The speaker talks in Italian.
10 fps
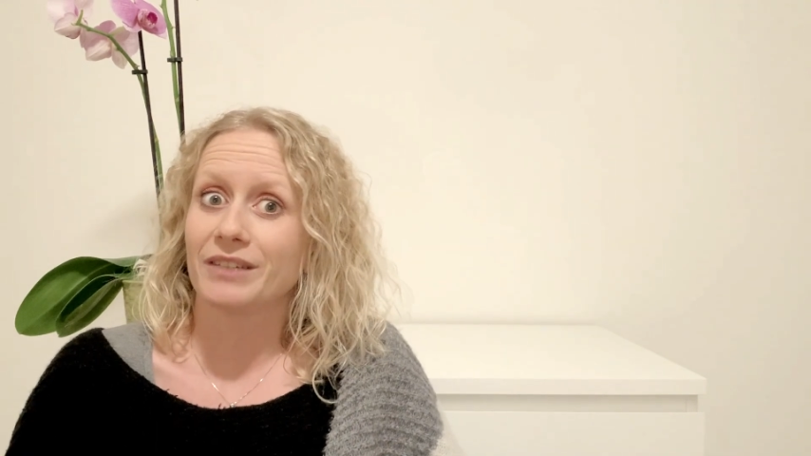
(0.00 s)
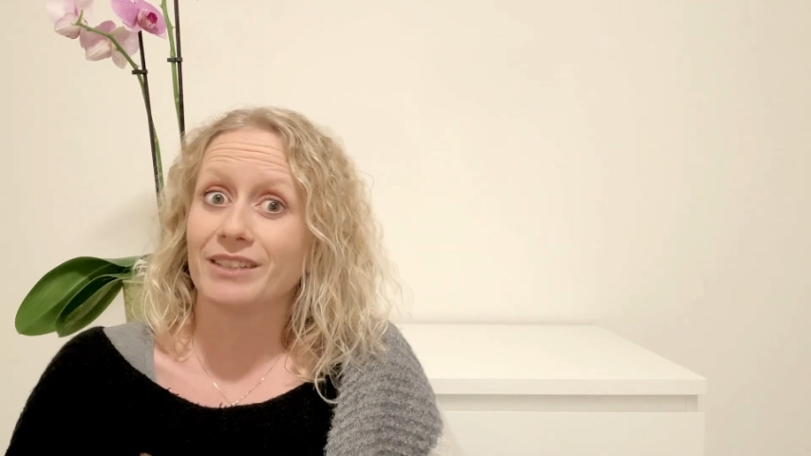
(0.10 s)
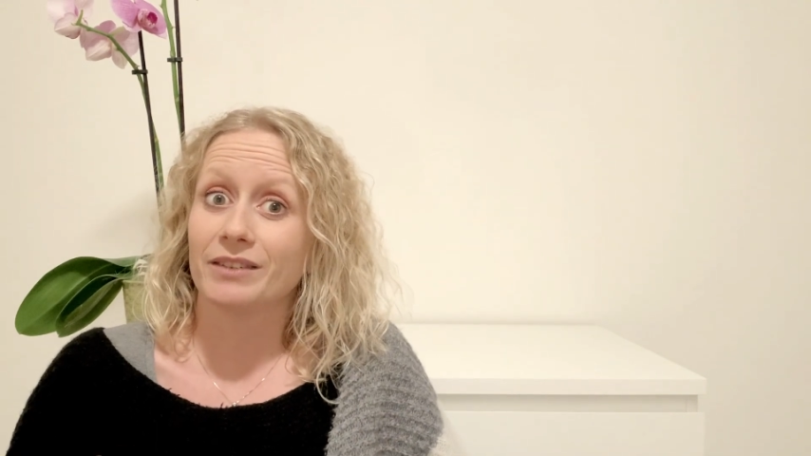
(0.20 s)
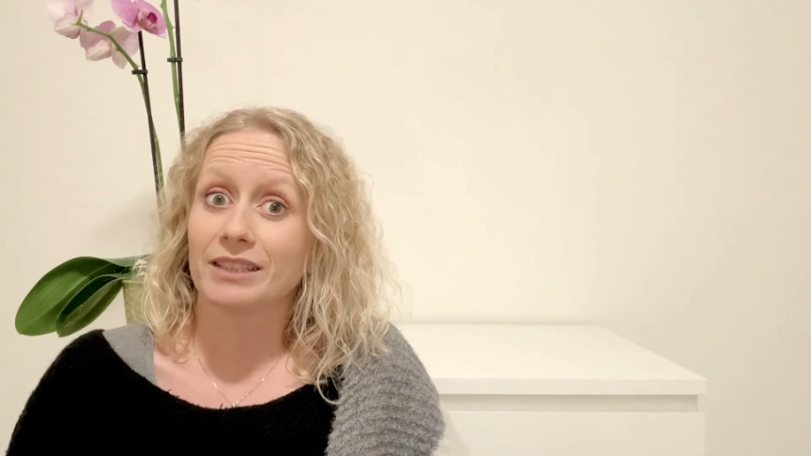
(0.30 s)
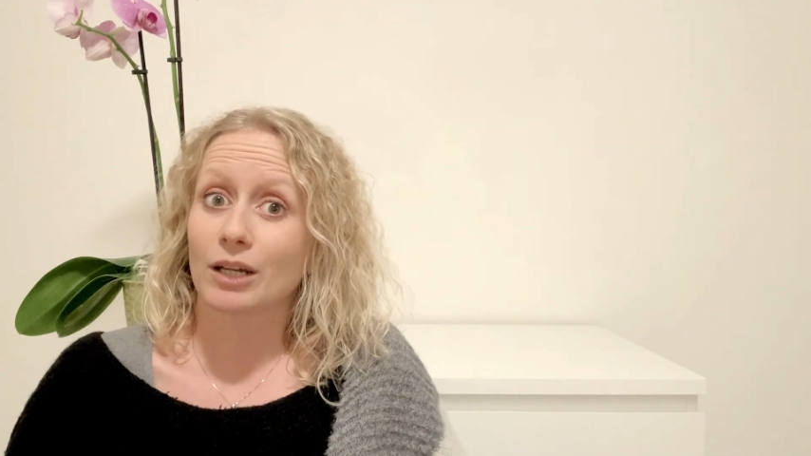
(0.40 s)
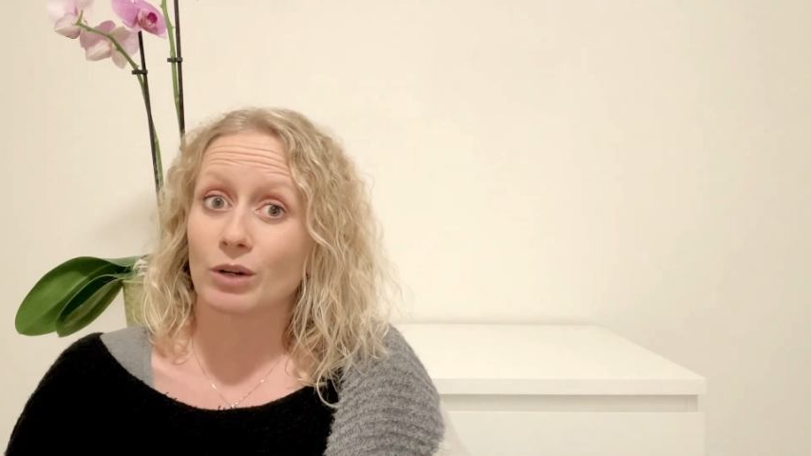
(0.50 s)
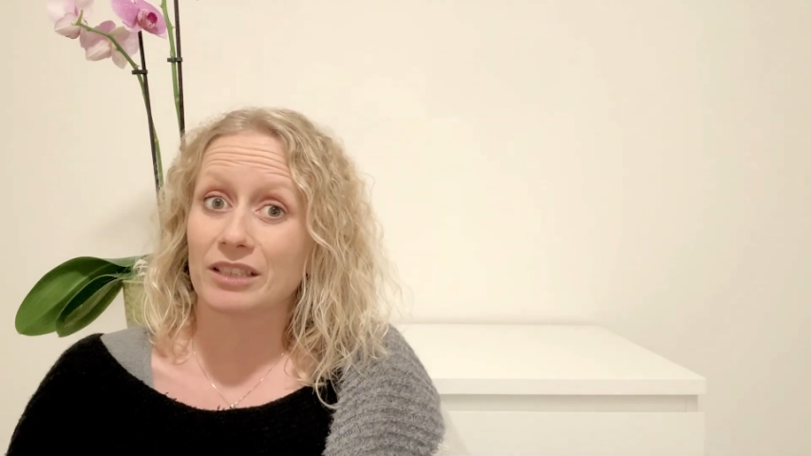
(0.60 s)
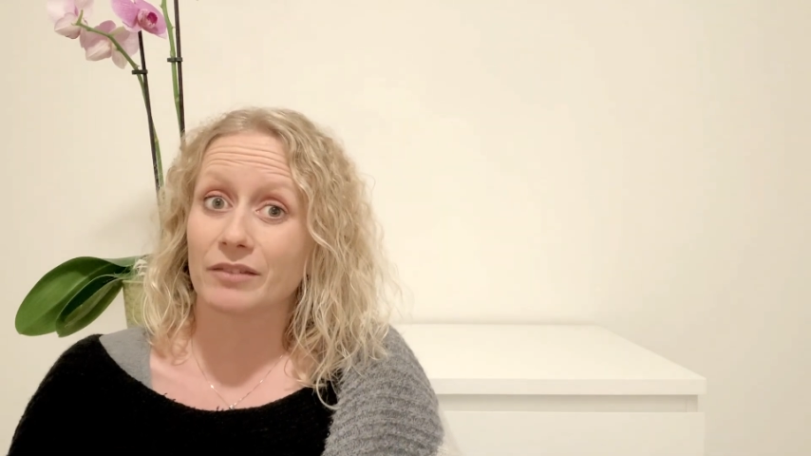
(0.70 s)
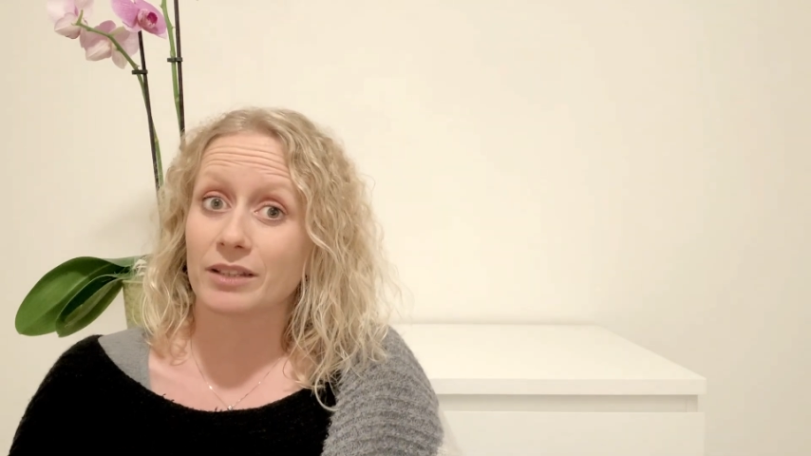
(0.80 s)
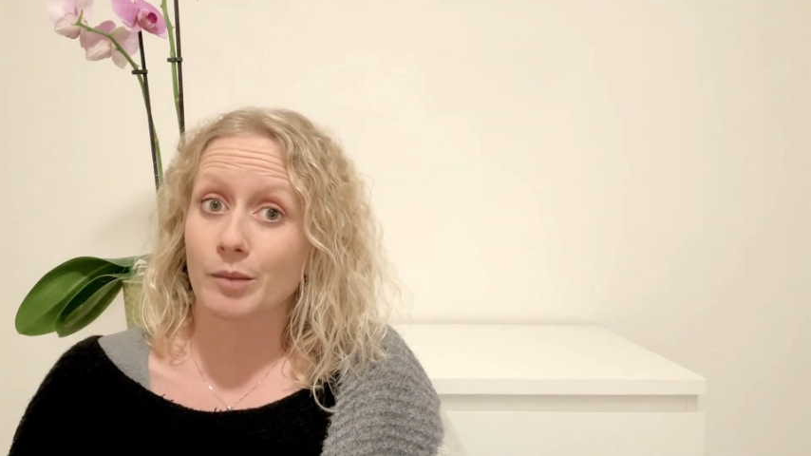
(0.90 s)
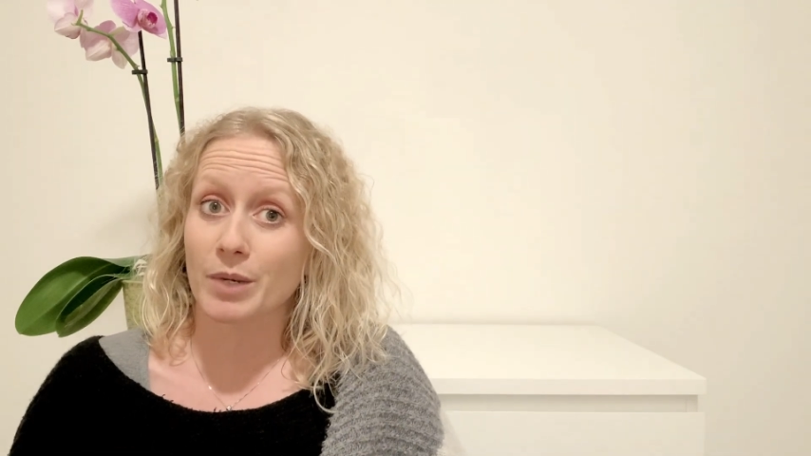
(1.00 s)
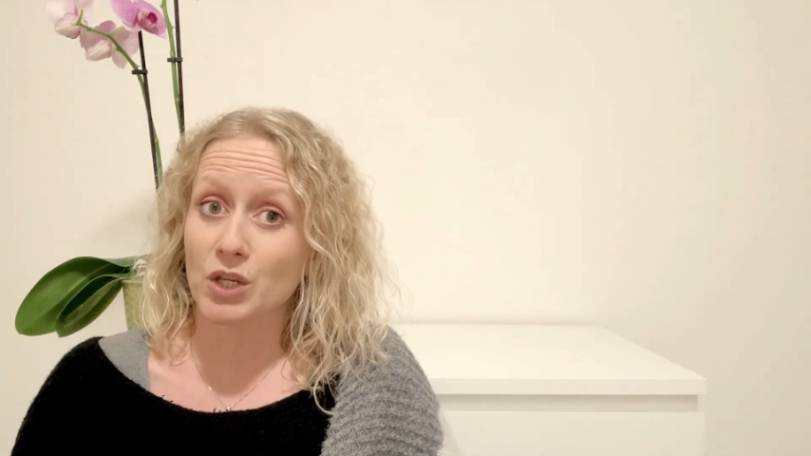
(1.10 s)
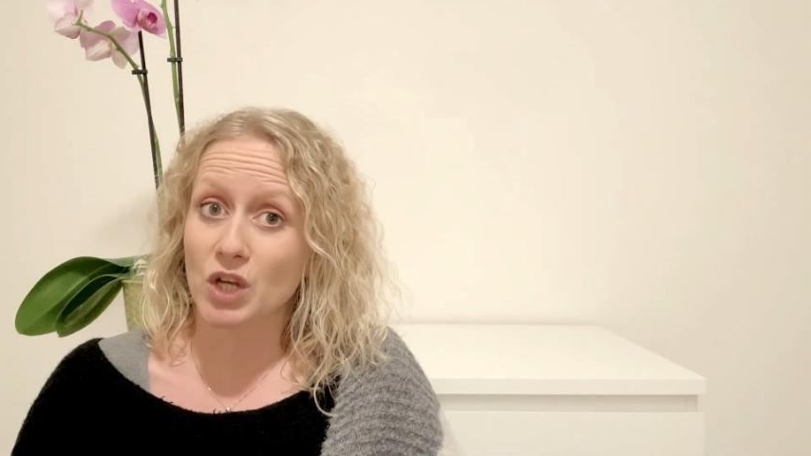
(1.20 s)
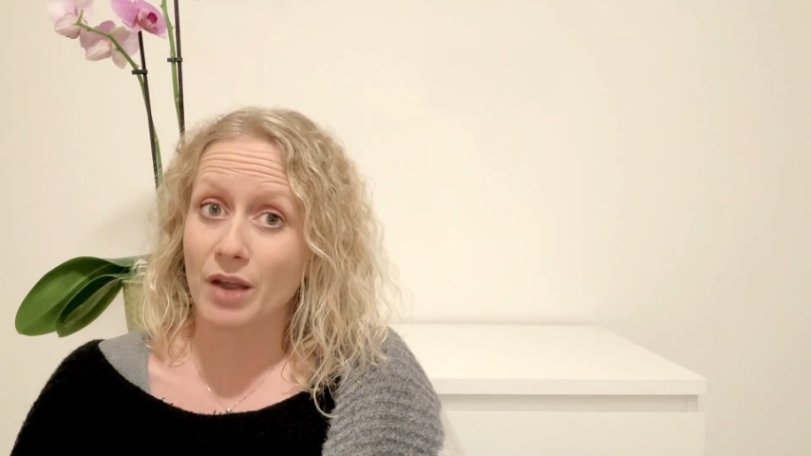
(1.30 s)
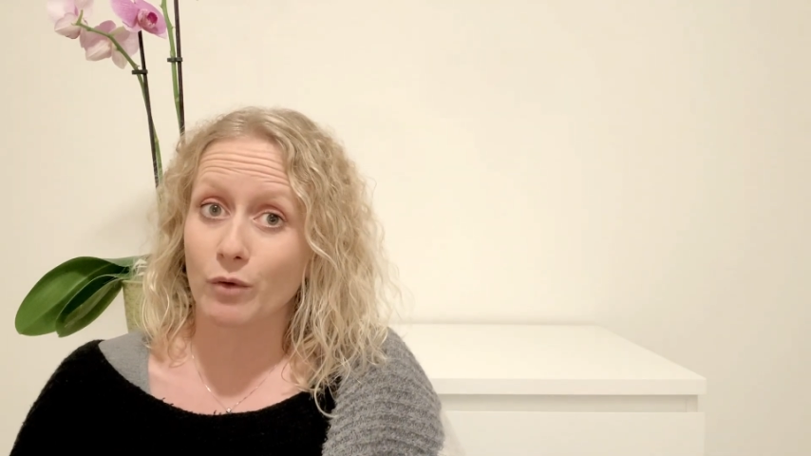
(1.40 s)
deve diventare un'attività
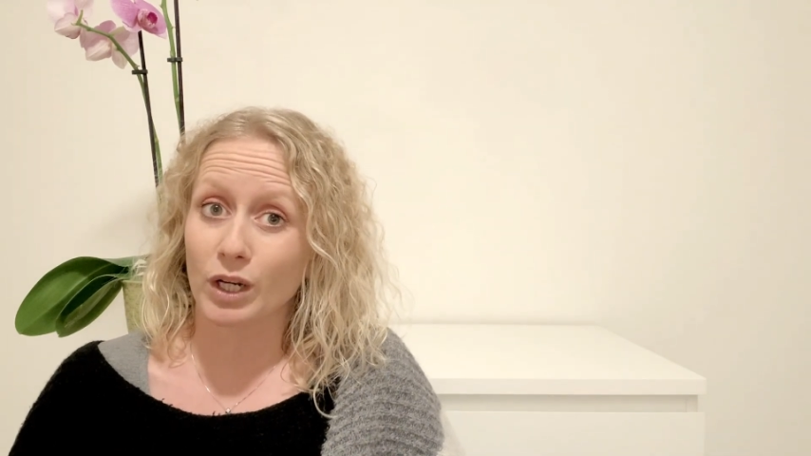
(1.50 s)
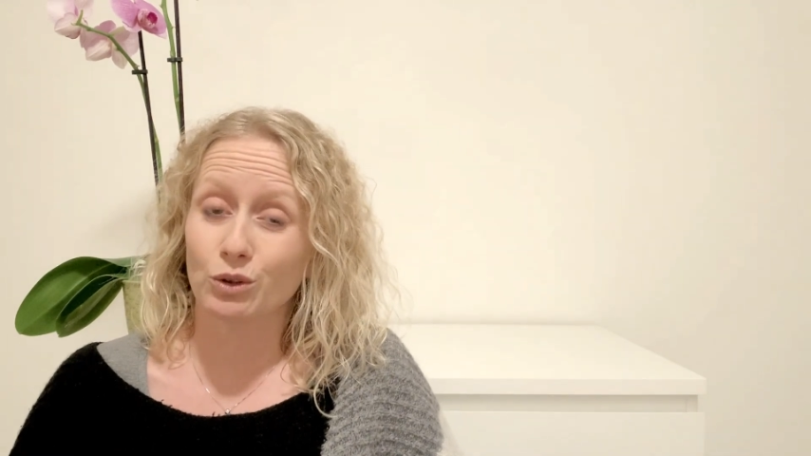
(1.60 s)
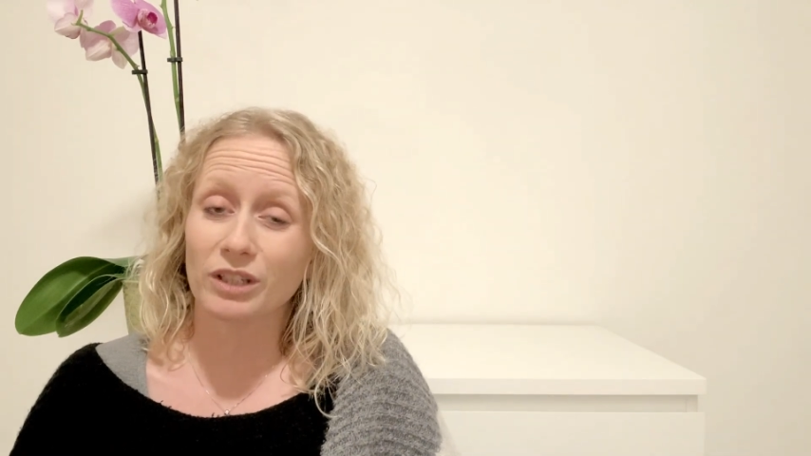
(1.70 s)
piacevole,